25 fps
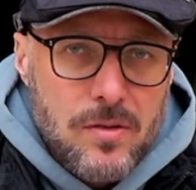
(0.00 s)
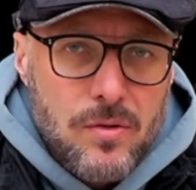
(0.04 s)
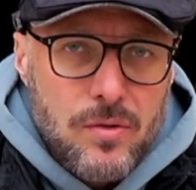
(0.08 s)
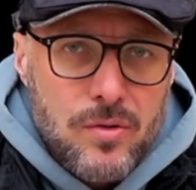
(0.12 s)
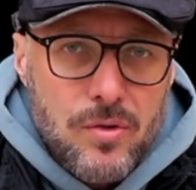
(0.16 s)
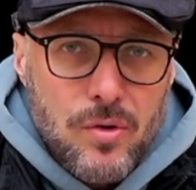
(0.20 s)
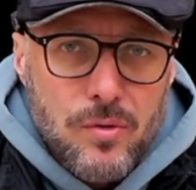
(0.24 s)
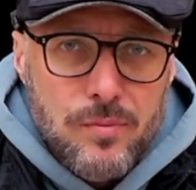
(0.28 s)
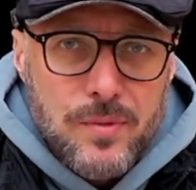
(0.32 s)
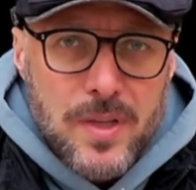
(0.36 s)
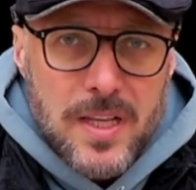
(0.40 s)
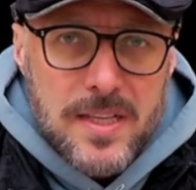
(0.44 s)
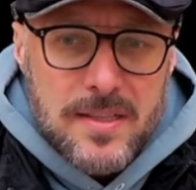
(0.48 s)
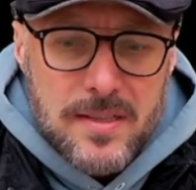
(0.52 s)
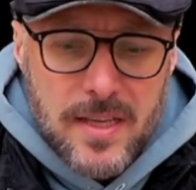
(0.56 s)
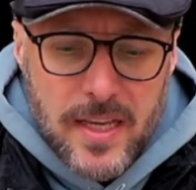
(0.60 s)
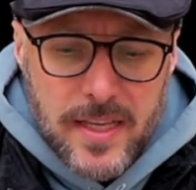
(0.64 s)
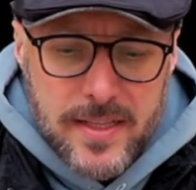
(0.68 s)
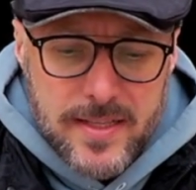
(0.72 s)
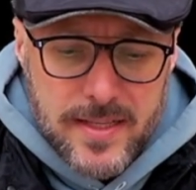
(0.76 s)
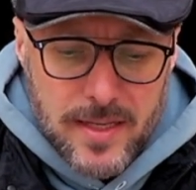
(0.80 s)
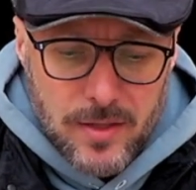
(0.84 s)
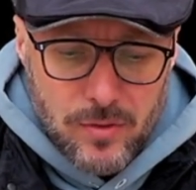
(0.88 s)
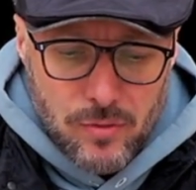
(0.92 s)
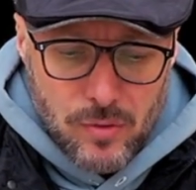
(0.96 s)
und um das
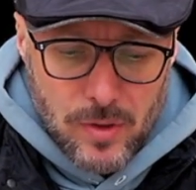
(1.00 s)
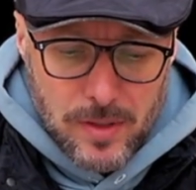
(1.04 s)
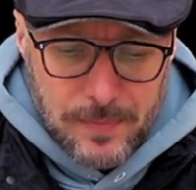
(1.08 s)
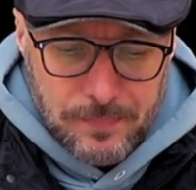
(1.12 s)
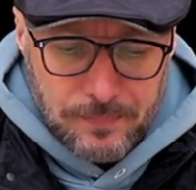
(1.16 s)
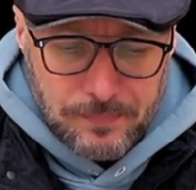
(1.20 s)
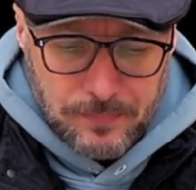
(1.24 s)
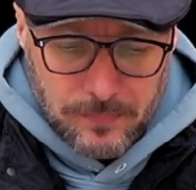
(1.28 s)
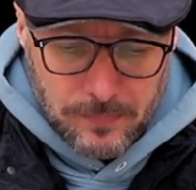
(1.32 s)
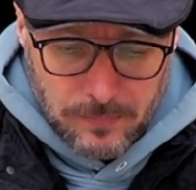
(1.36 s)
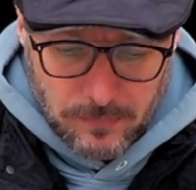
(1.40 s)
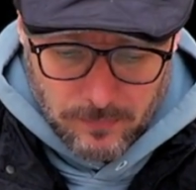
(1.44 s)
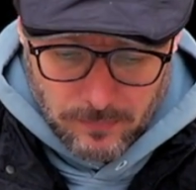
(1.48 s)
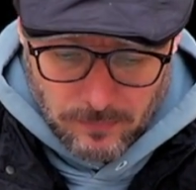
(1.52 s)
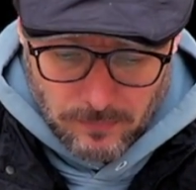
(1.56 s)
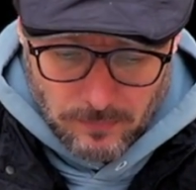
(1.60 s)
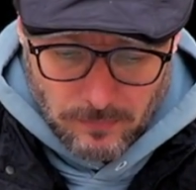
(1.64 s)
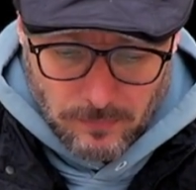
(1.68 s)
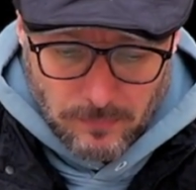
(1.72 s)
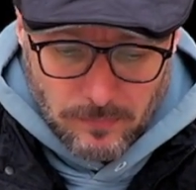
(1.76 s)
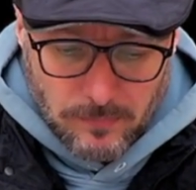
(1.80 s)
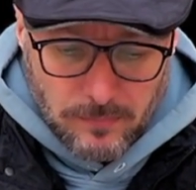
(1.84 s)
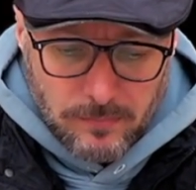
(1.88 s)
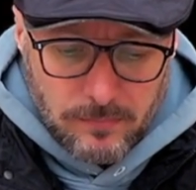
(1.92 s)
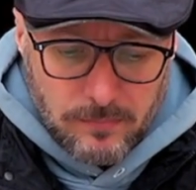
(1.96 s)
geht es ja nur.
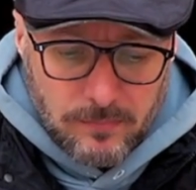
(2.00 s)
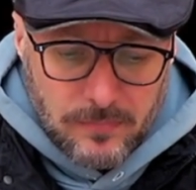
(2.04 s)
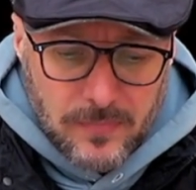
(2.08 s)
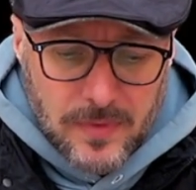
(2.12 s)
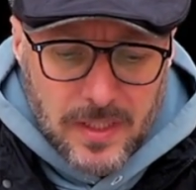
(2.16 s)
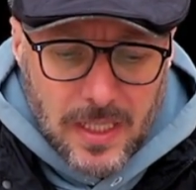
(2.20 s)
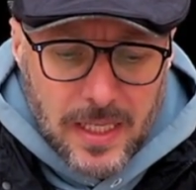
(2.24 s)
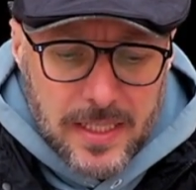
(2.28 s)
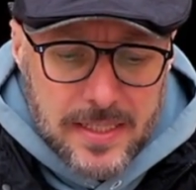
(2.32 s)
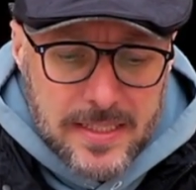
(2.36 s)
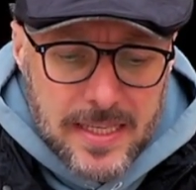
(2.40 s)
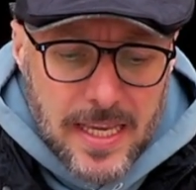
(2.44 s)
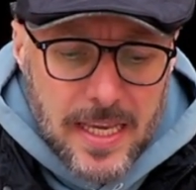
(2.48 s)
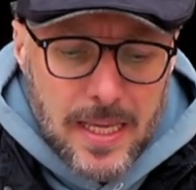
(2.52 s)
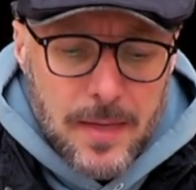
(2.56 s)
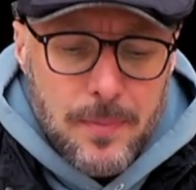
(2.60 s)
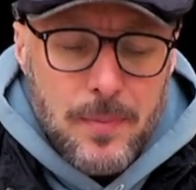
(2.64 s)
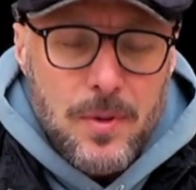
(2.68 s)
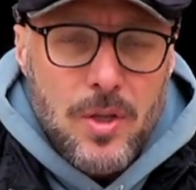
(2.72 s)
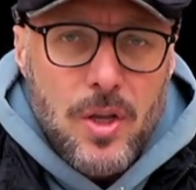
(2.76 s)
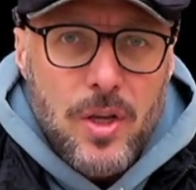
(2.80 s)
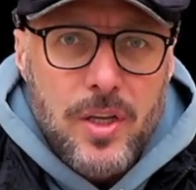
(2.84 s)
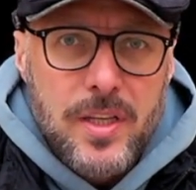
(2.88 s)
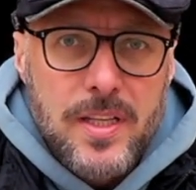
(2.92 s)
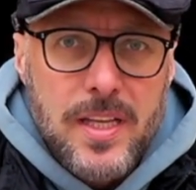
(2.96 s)
Jetzt gehe ich
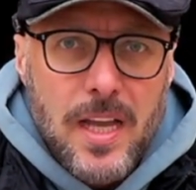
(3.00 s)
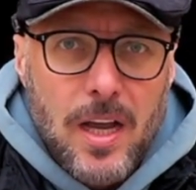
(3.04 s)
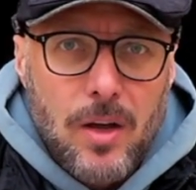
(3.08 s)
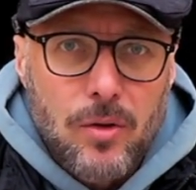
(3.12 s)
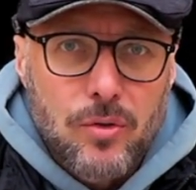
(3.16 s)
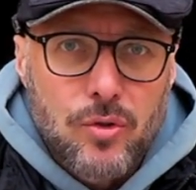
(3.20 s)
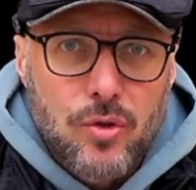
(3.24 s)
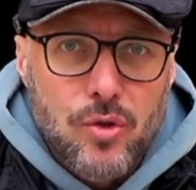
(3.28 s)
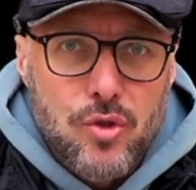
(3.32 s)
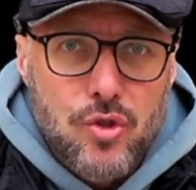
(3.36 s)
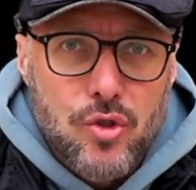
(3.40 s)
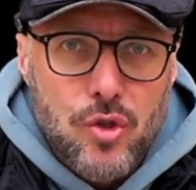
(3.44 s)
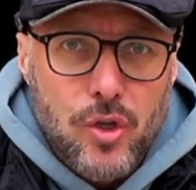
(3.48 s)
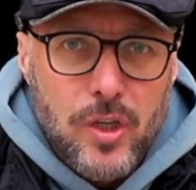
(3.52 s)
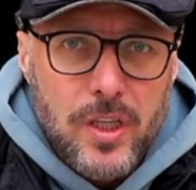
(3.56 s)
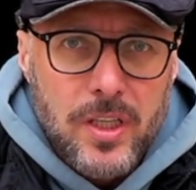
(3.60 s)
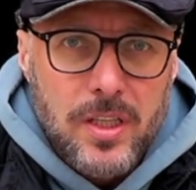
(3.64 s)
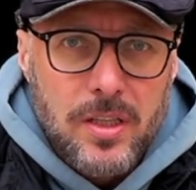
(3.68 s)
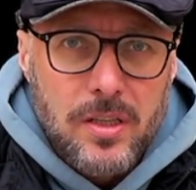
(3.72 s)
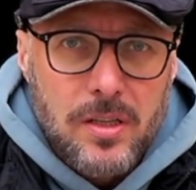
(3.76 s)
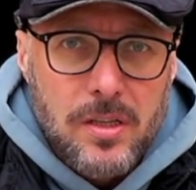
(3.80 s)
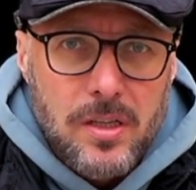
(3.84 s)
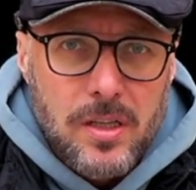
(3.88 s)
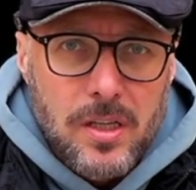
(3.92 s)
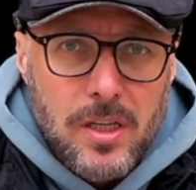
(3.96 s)
mit euch die Autos
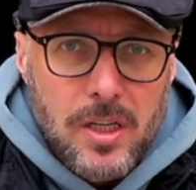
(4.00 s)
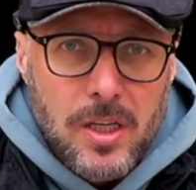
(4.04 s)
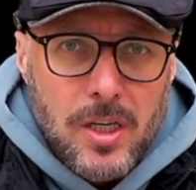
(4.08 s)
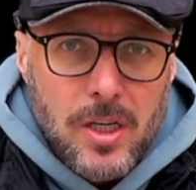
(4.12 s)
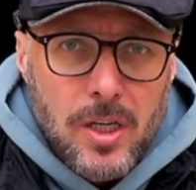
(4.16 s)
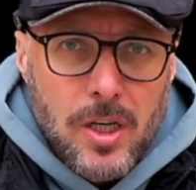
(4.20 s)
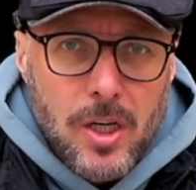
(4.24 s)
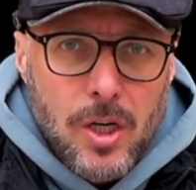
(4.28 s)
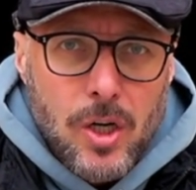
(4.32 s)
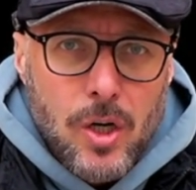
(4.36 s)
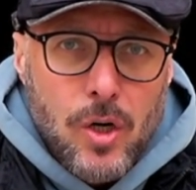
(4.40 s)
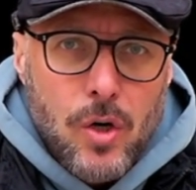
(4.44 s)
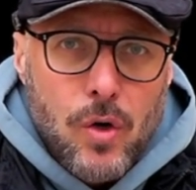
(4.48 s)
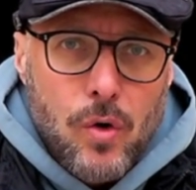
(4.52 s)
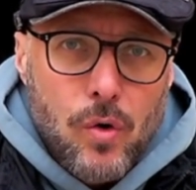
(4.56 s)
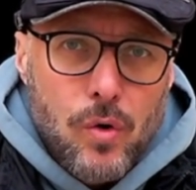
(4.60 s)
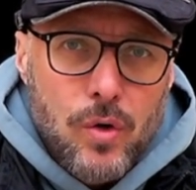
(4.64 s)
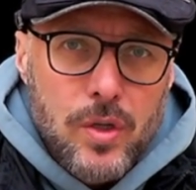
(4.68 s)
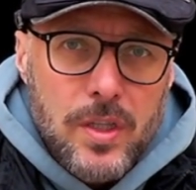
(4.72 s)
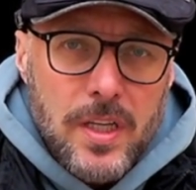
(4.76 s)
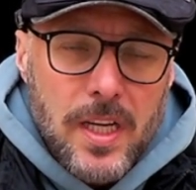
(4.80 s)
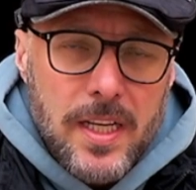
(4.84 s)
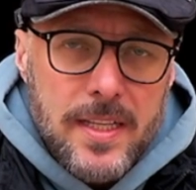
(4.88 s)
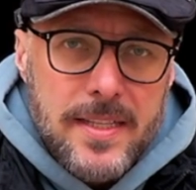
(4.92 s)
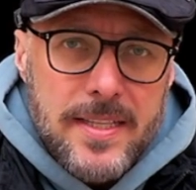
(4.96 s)
durch
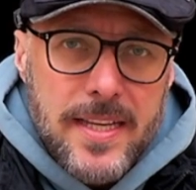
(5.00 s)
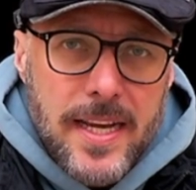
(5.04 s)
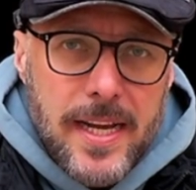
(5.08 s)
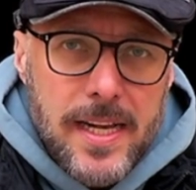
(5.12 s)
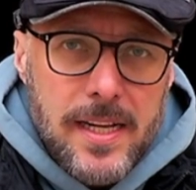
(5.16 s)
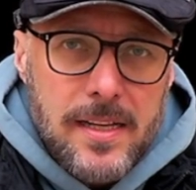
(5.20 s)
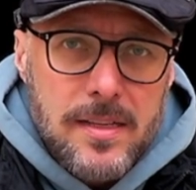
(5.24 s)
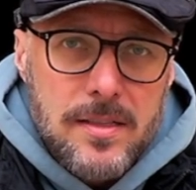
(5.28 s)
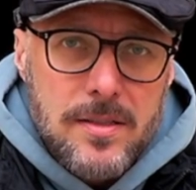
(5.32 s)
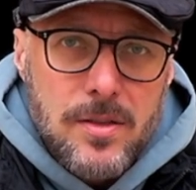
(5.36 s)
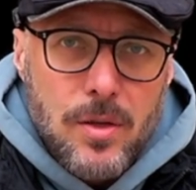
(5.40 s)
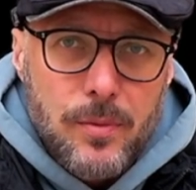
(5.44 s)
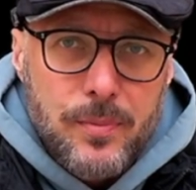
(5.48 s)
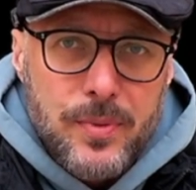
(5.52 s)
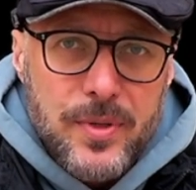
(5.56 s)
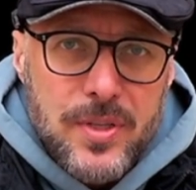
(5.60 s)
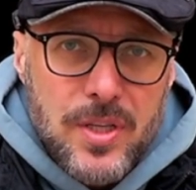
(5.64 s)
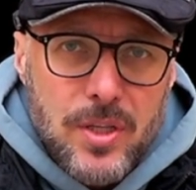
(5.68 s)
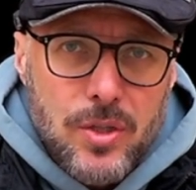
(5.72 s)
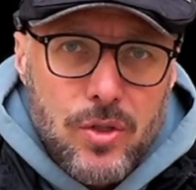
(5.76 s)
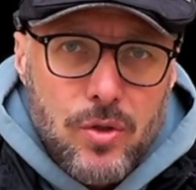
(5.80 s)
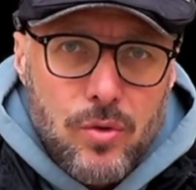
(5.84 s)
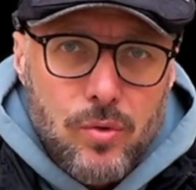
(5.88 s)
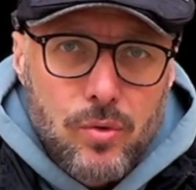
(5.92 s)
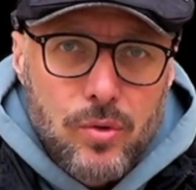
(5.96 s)
und erzähle so ein
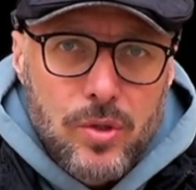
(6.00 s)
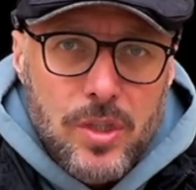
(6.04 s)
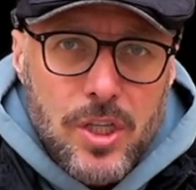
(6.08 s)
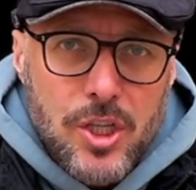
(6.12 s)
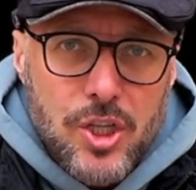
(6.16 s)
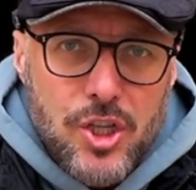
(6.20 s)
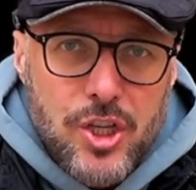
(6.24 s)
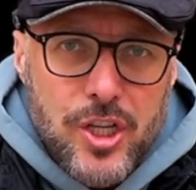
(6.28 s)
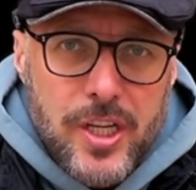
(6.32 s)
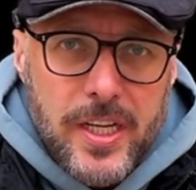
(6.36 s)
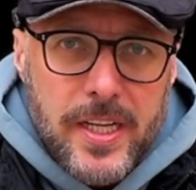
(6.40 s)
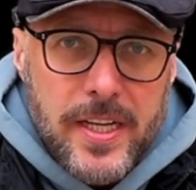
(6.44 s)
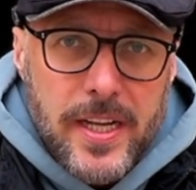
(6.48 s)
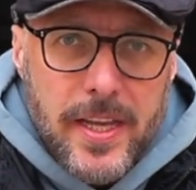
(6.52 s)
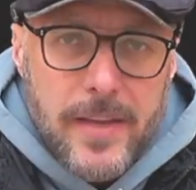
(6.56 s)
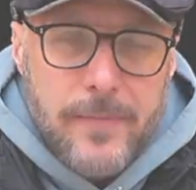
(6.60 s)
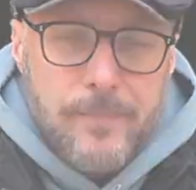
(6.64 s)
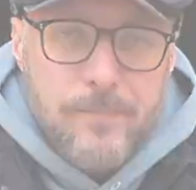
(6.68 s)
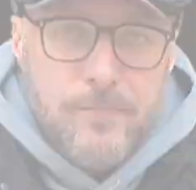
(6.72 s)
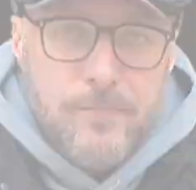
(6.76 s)
bisschen die Unterschiede.